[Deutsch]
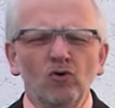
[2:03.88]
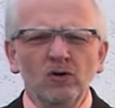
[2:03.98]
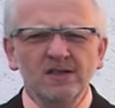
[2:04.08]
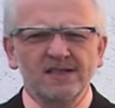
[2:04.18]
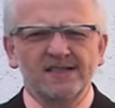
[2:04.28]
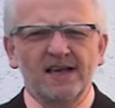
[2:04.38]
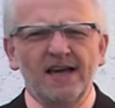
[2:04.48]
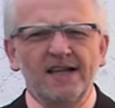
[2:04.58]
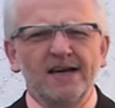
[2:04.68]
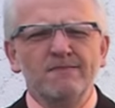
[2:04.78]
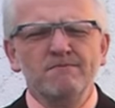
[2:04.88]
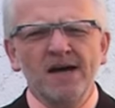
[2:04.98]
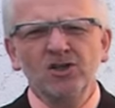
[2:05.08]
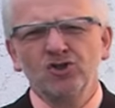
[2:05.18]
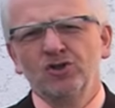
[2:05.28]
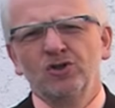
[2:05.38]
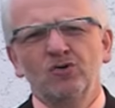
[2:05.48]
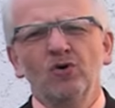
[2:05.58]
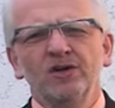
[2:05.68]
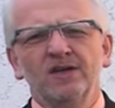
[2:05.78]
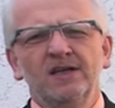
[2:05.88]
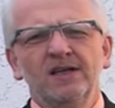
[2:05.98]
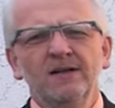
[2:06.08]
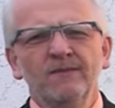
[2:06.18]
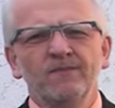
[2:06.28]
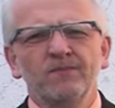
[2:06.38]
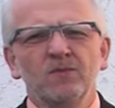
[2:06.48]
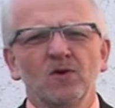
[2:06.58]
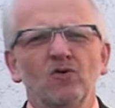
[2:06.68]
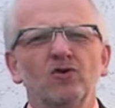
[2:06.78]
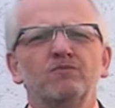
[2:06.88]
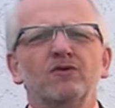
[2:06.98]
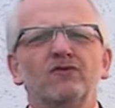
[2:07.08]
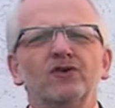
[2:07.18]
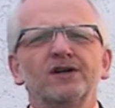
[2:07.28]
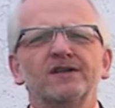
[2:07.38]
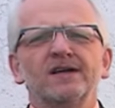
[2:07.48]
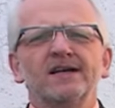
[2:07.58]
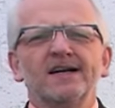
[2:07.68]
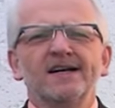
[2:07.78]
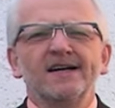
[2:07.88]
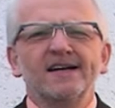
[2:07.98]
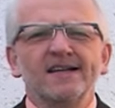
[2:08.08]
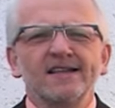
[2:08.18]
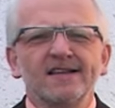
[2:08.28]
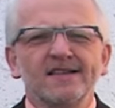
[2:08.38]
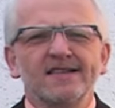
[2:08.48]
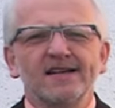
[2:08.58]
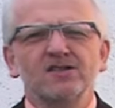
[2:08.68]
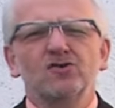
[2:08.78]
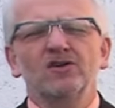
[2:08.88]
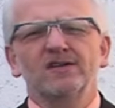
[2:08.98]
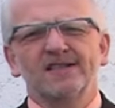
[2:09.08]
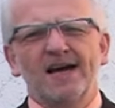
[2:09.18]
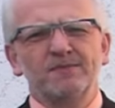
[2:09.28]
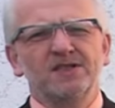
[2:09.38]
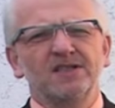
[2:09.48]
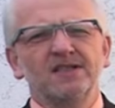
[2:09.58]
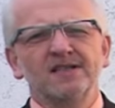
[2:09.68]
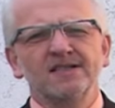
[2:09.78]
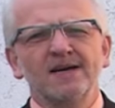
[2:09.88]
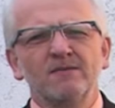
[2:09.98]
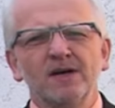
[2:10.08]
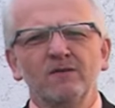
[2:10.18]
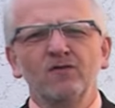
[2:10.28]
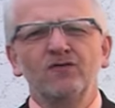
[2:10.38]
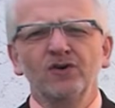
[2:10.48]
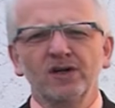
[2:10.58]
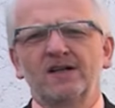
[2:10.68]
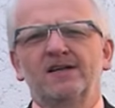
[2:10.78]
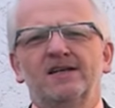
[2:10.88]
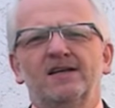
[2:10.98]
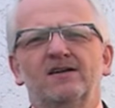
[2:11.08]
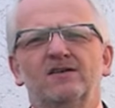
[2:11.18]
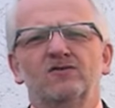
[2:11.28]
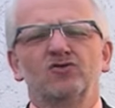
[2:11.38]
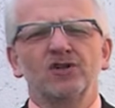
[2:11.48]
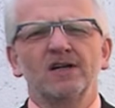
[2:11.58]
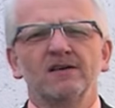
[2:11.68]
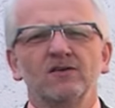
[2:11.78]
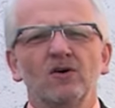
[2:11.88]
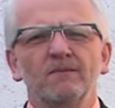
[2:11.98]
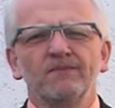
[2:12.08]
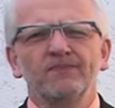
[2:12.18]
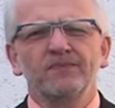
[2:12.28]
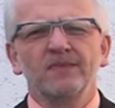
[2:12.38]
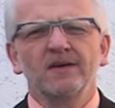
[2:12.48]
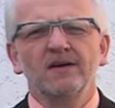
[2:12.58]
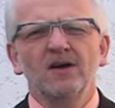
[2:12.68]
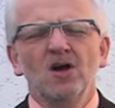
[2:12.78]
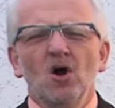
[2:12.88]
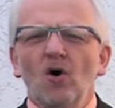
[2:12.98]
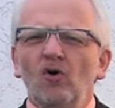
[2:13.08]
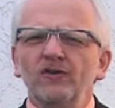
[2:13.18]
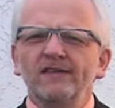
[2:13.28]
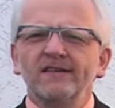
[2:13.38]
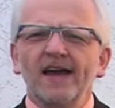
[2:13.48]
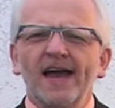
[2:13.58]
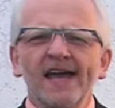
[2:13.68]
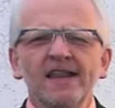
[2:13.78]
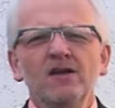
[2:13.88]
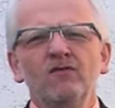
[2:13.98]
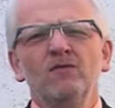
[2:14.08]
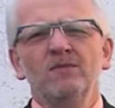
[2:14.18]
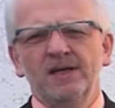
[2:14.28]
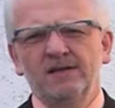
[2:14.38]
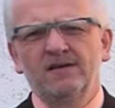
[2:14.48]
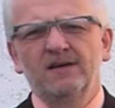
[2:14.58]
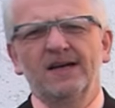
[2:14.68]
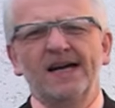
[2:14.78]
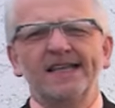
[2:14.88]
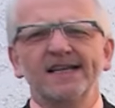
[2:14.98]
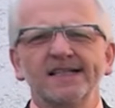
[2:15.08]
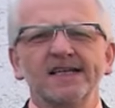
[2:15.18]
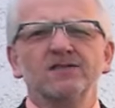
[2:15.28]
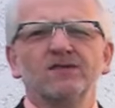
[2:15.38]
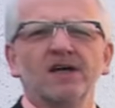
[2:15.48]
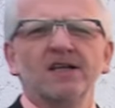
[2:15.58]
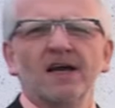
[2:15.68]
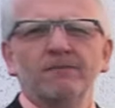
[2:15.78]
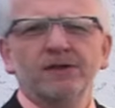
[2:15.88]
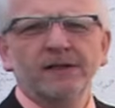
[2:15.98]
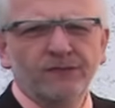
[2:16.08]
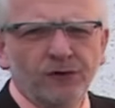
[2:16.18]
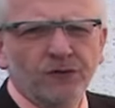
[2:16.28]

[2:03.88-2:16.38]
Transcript: unzählige Menschen durch ihn und bewirkte, dass Gottes Absichten in seinem Leben wirklich zustande kommen. Und das Ende vom Lied, das lesen wir in Kapitel